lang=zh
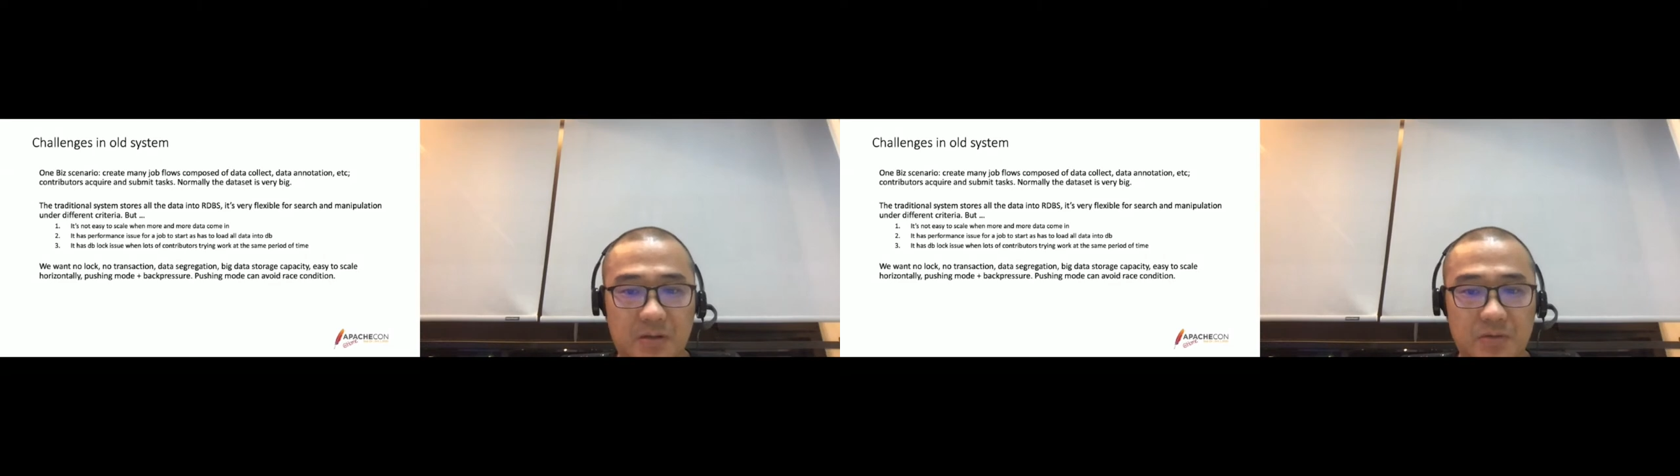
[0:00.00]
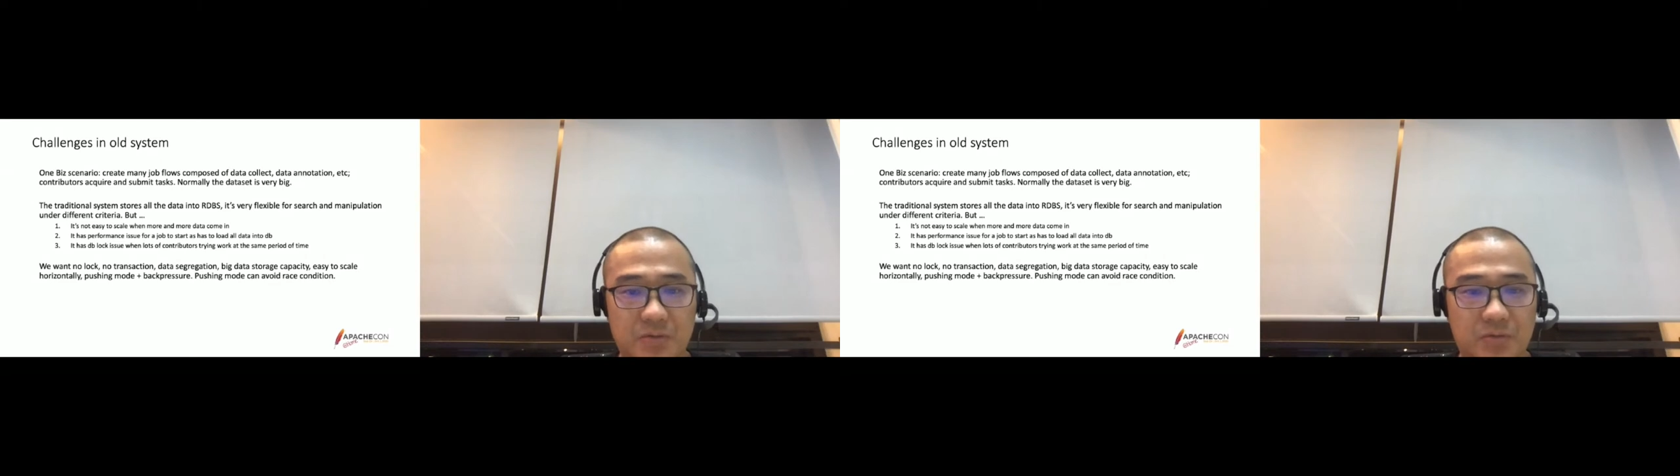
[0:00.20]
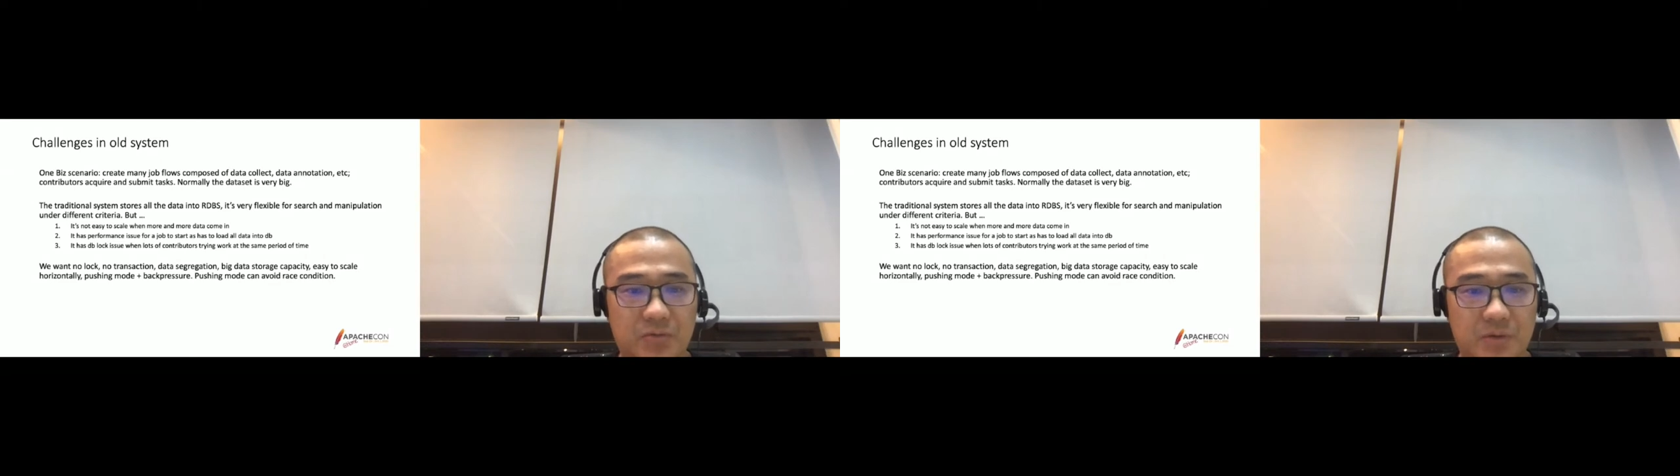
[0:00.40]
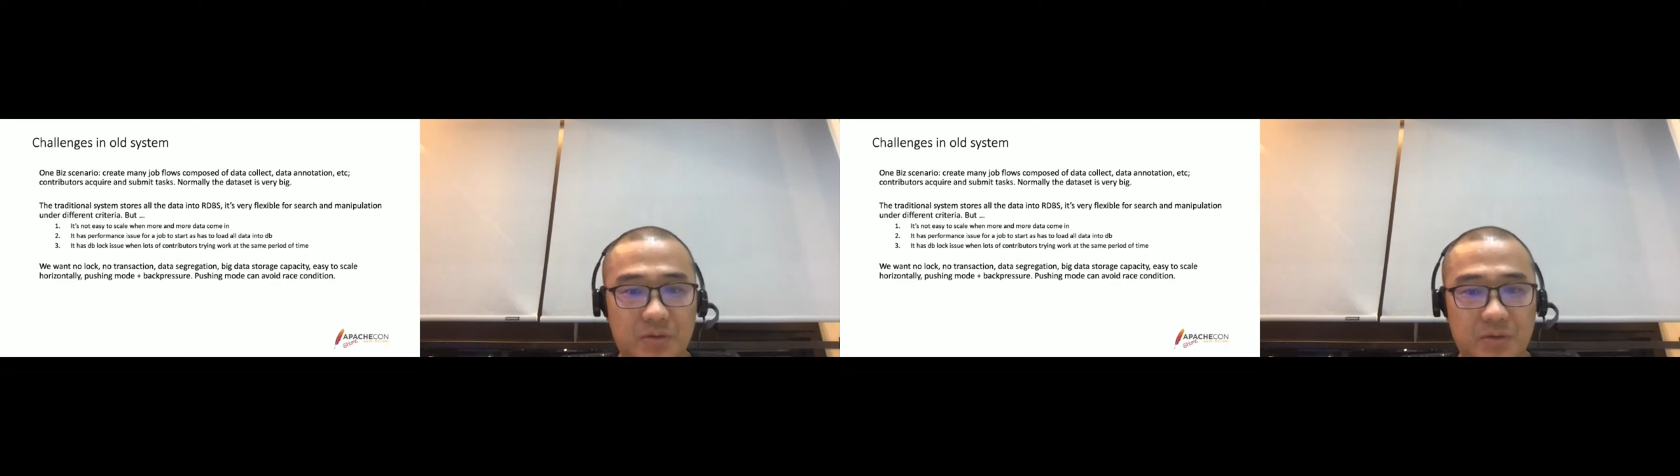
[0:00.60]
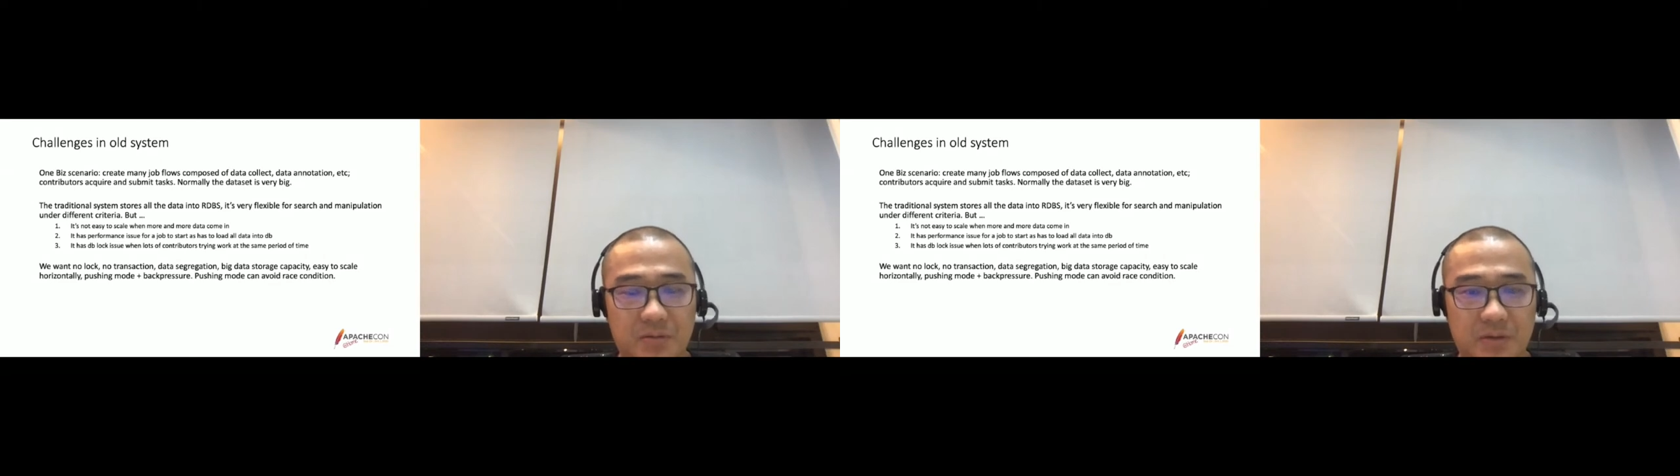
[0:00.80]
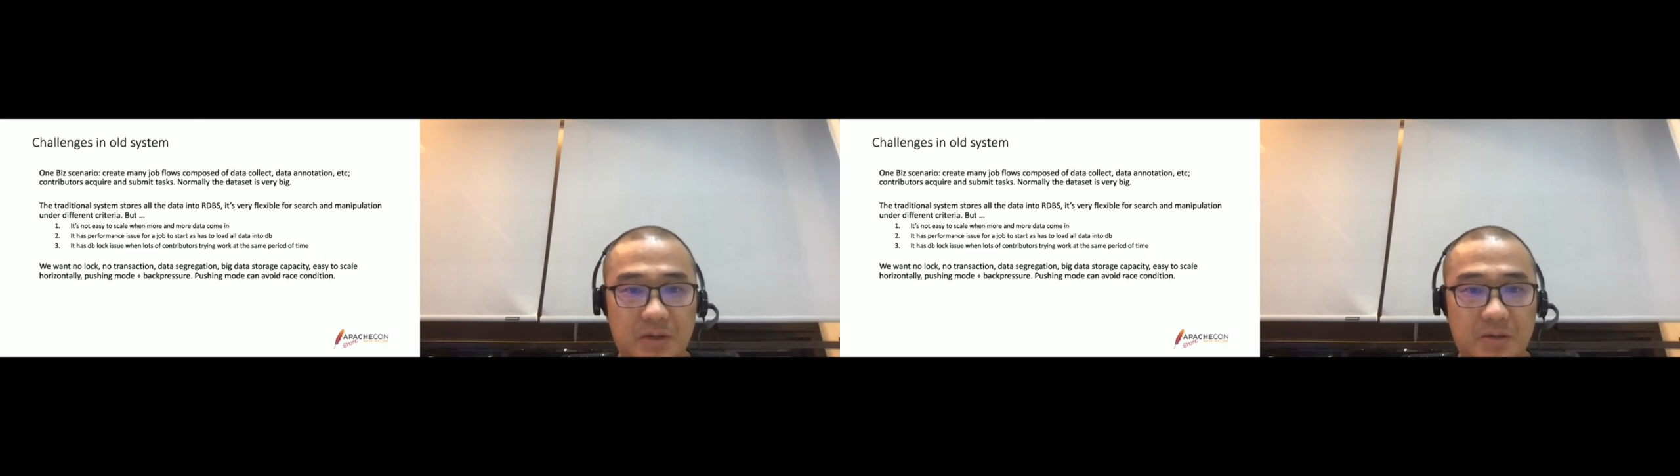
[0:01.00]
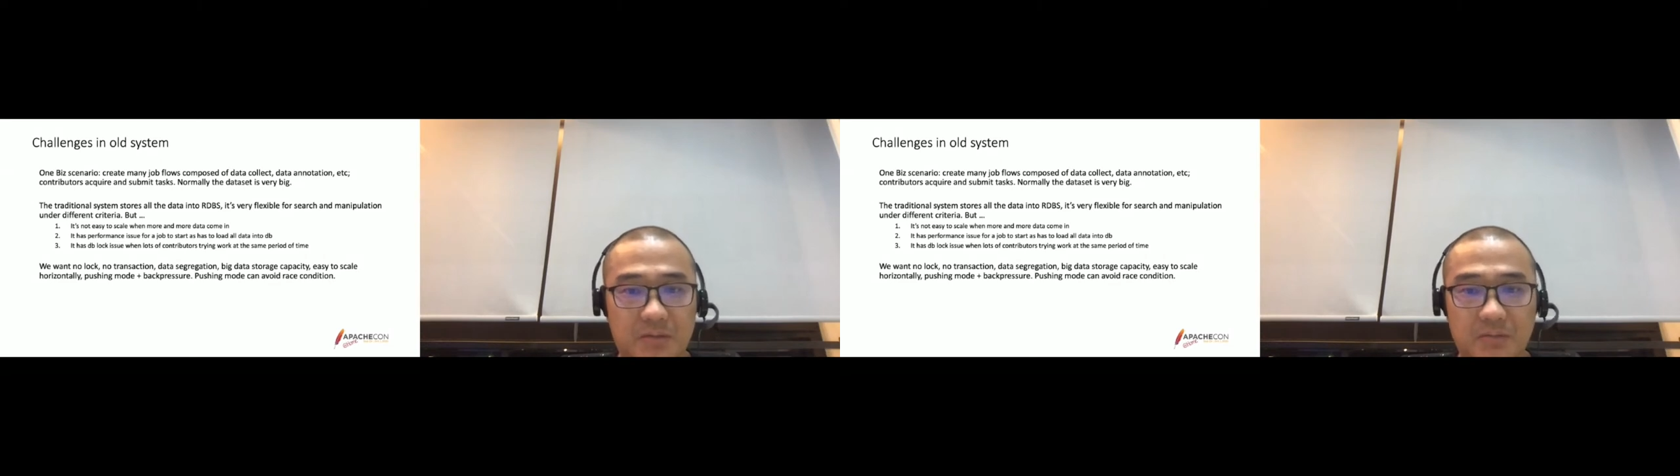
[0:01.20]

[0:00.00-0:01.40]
数据库里去，那